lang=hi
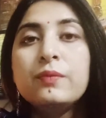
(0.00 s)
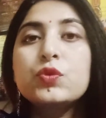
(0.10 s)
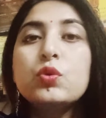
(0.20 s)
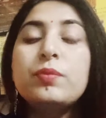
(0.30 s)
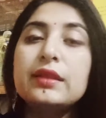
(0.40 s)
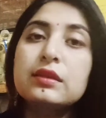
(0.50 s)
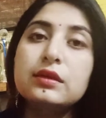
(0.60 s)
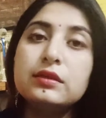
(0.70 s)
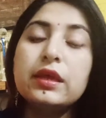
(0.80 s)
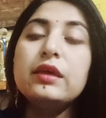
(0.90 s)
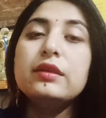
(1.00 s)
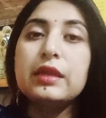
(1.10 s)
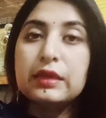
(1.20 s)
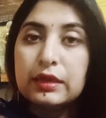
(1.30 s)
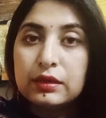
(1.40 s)
तो बात करते हैं
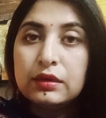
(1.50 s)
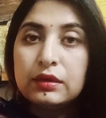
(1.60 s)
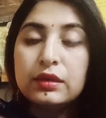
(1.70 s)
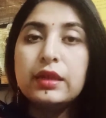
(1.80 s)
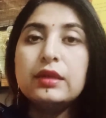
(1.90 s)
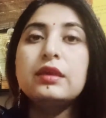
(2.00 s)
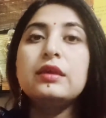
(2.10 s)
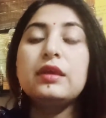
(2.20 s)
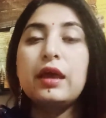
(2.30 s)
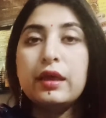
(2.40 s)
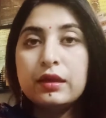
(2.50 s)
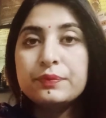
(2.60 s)
रेखी की कि रेखी क्या है